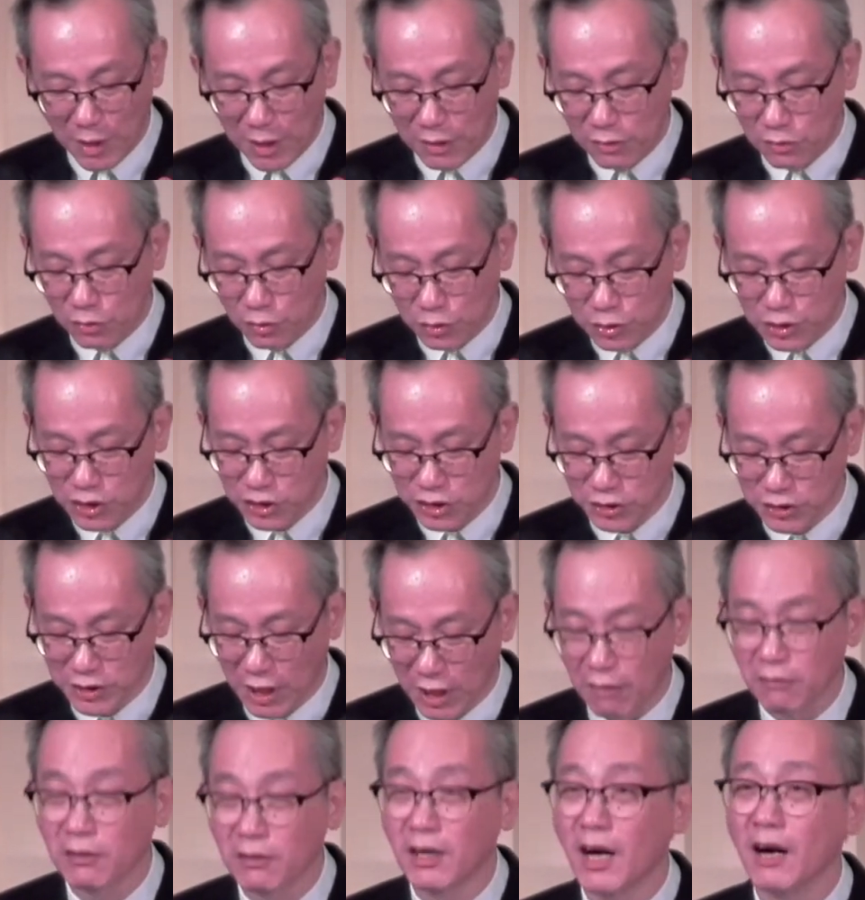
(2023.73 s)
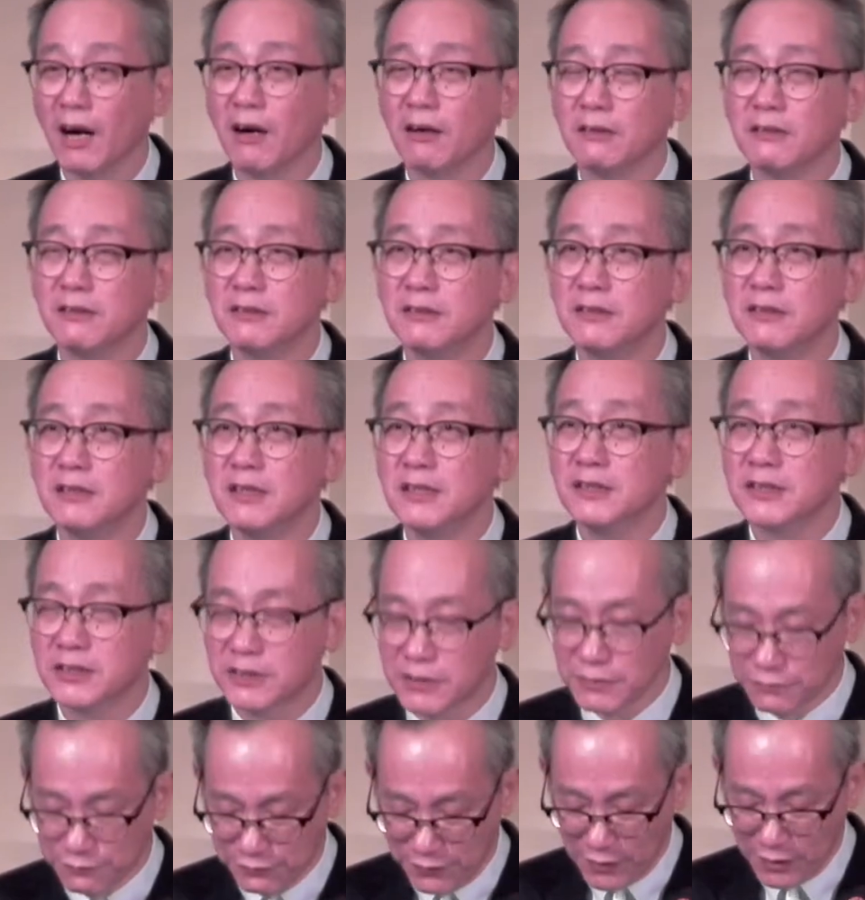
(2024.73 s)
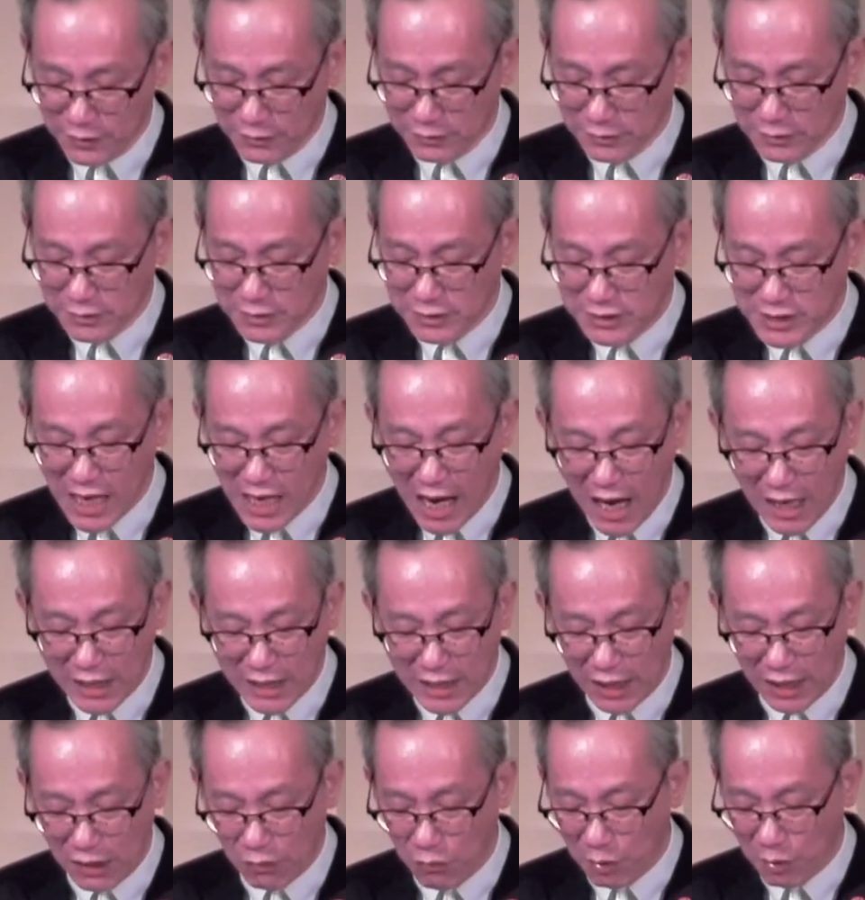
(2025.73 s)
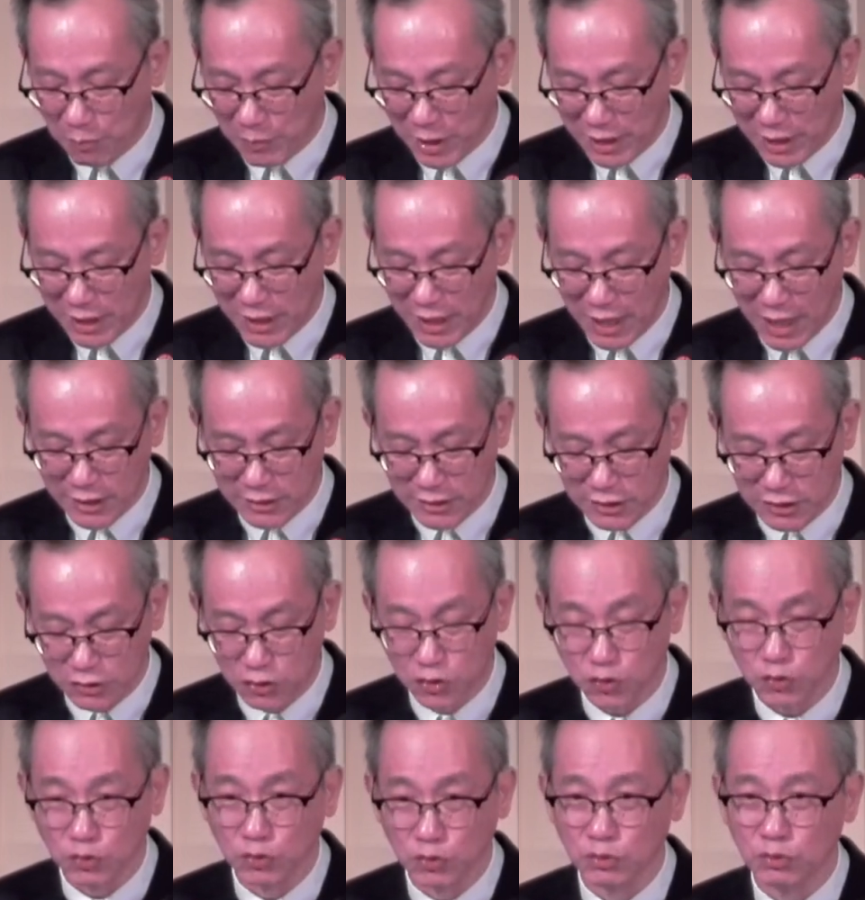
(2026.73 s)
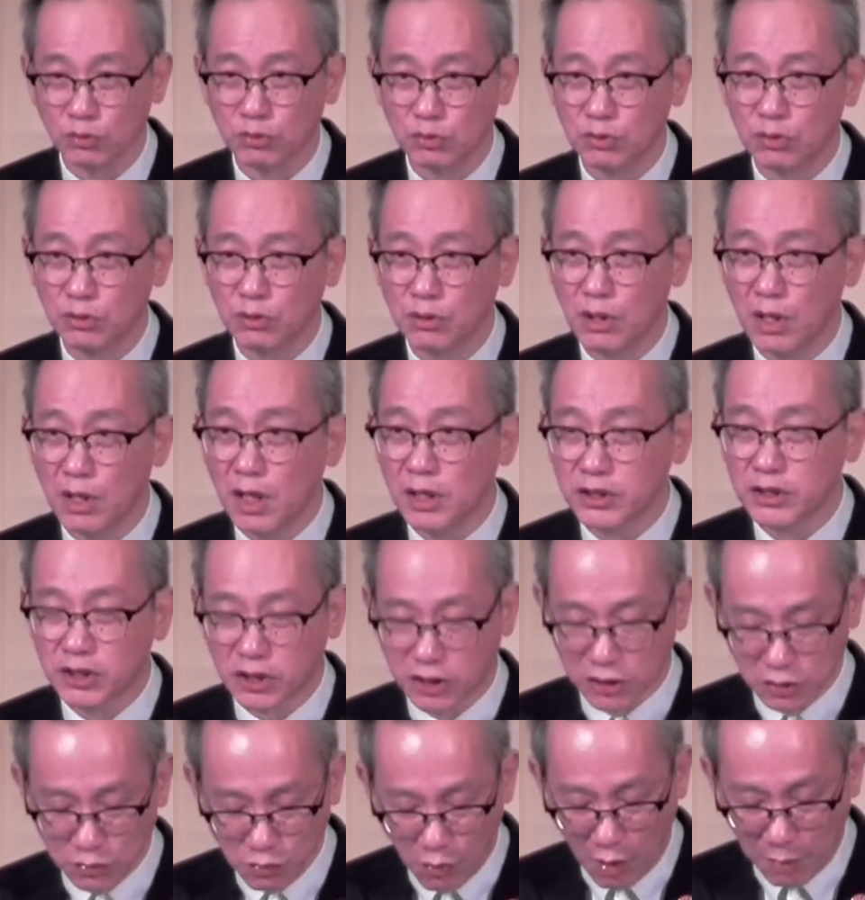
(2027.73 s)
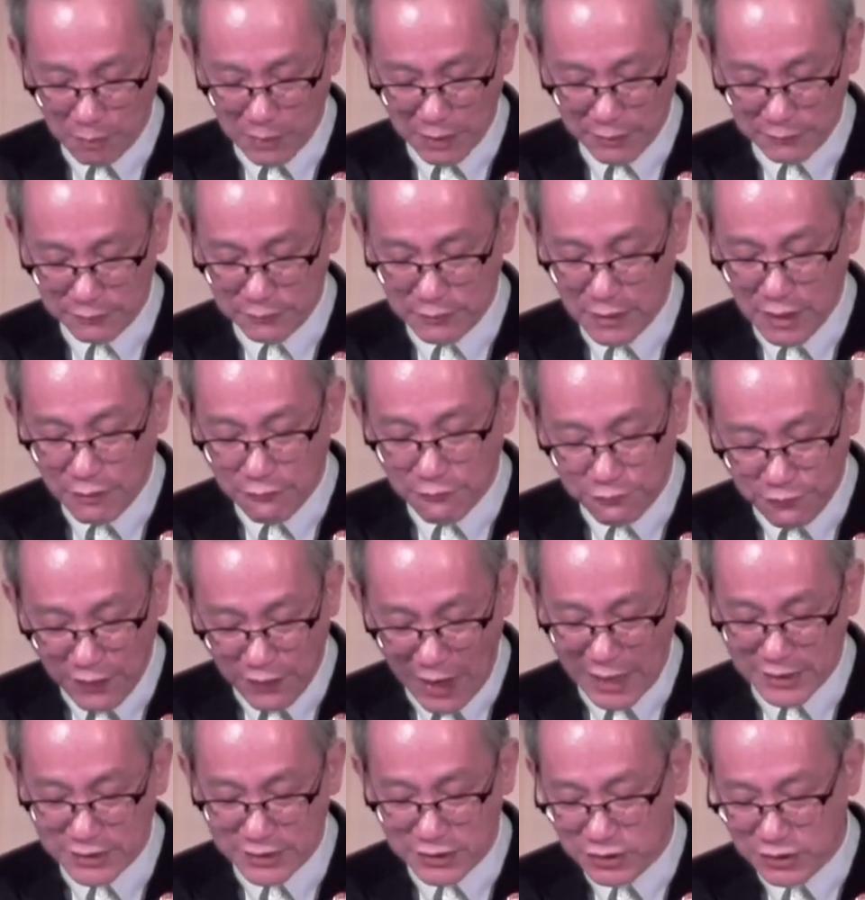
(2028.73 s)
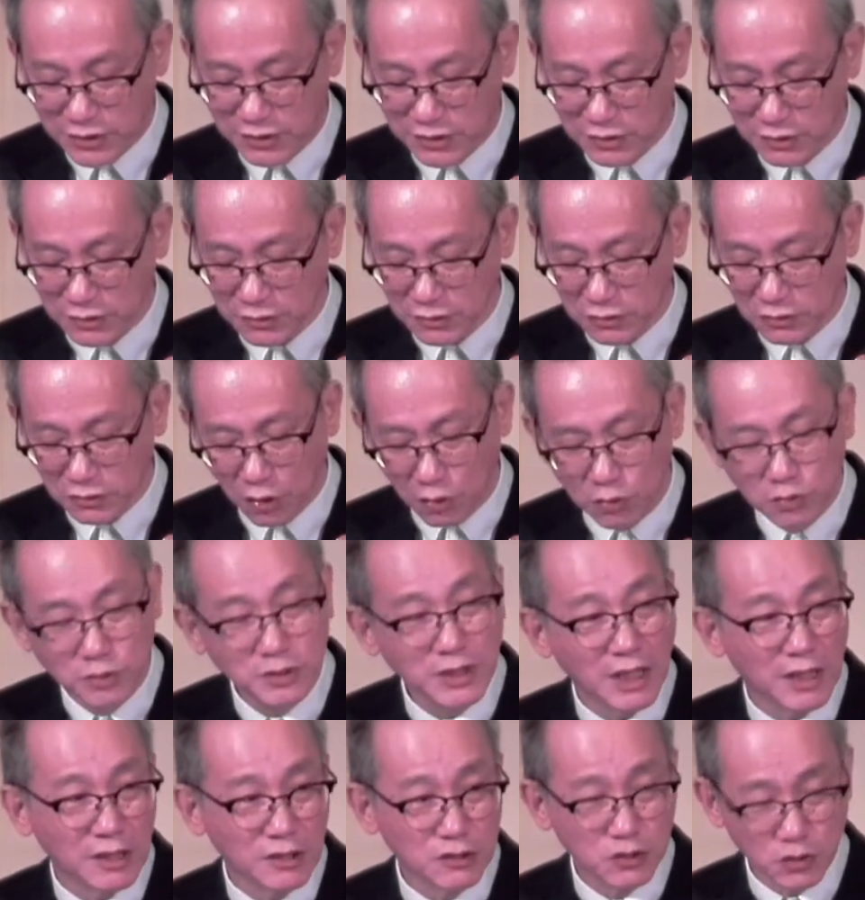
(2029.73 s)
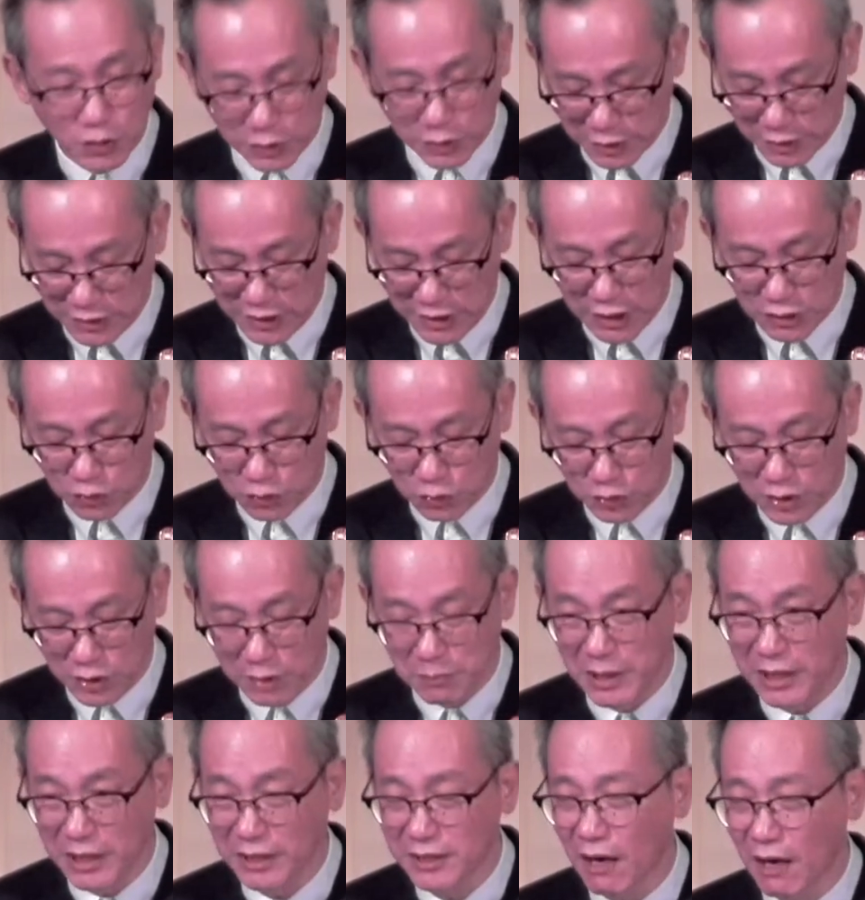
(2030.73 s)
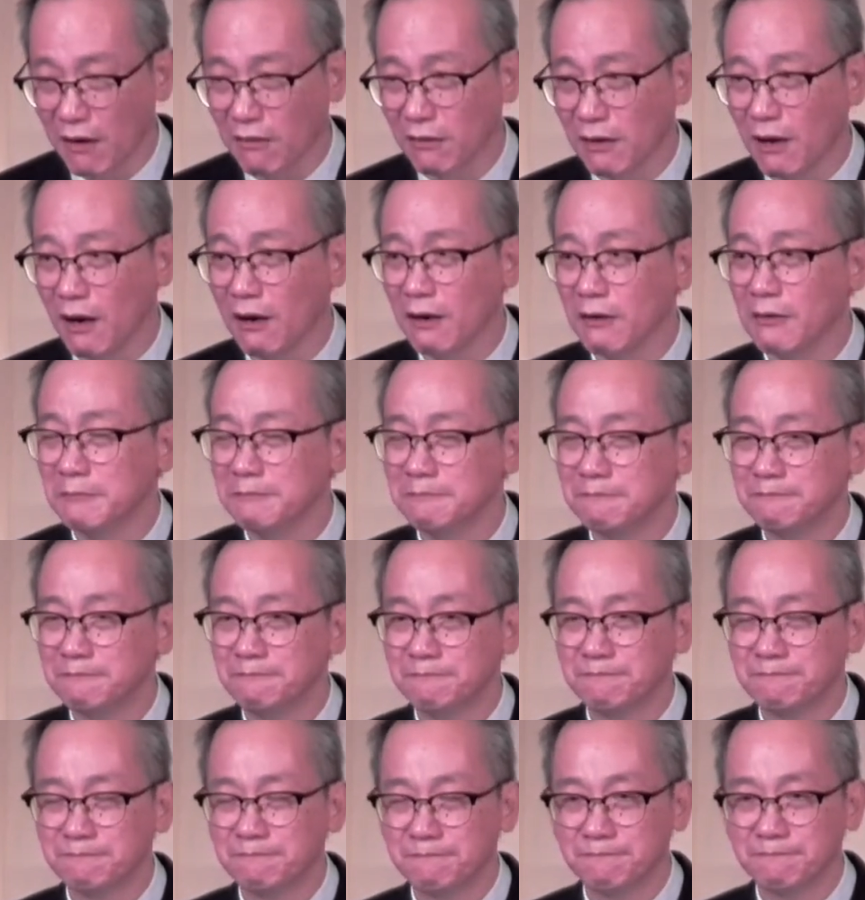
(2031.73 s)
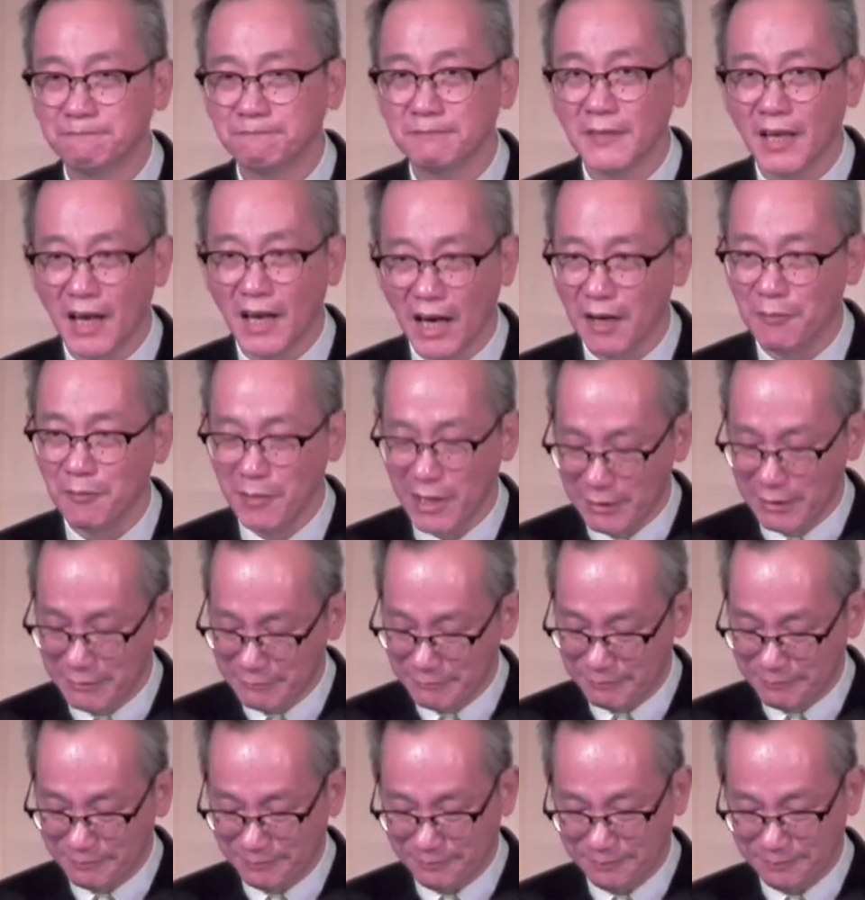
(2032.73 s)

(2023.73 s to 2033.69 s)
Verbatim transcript: 我们如此祷告，是奉加给我们力量的主。使我们凡事都能做的，耶稣的名祷告，阿